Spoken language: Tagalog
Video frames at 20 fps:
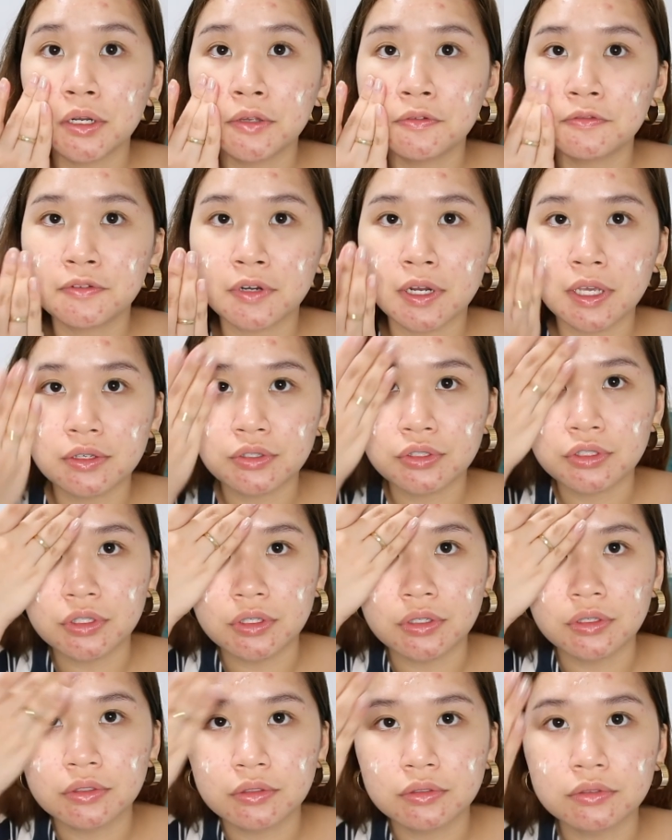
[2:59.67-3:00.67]

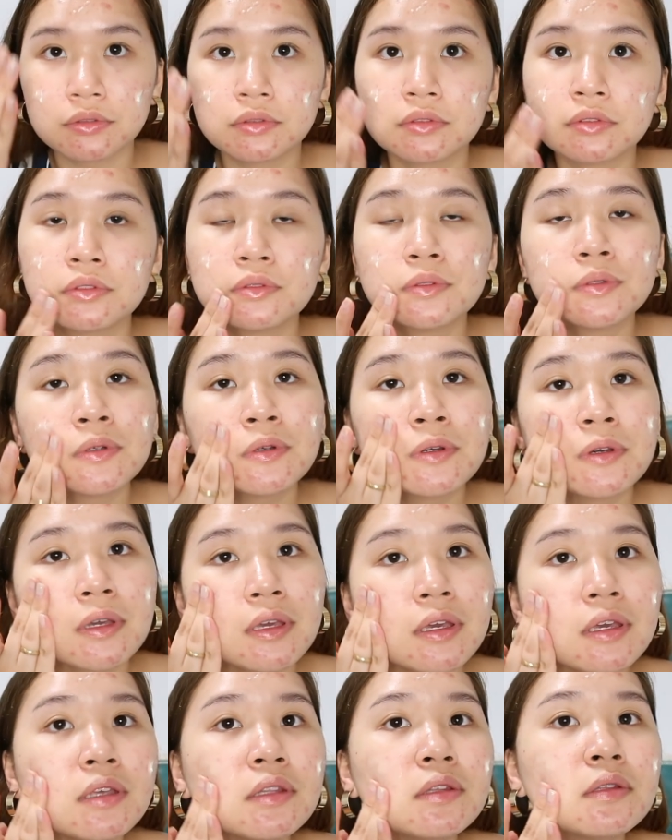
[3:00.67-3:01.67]
refreshing.
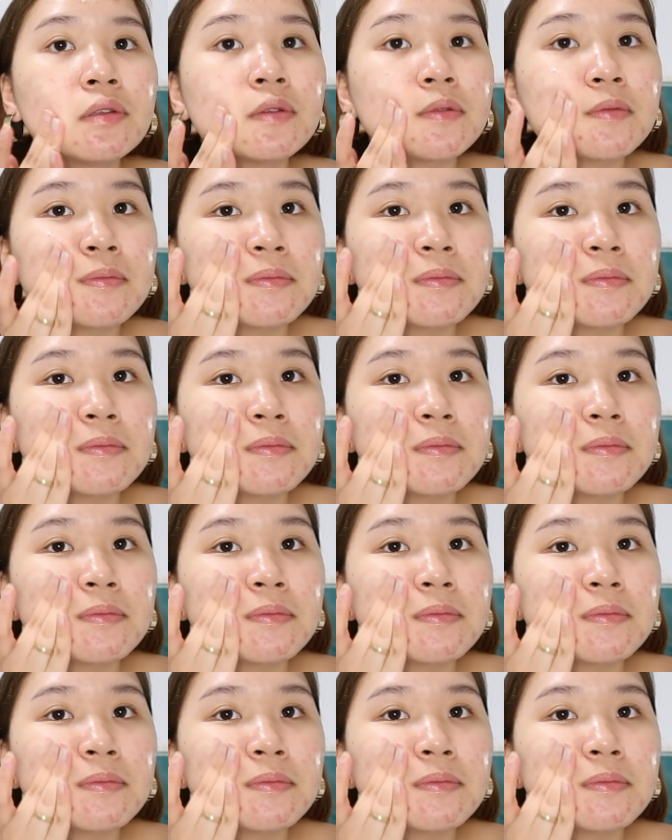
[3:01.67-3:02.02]
And,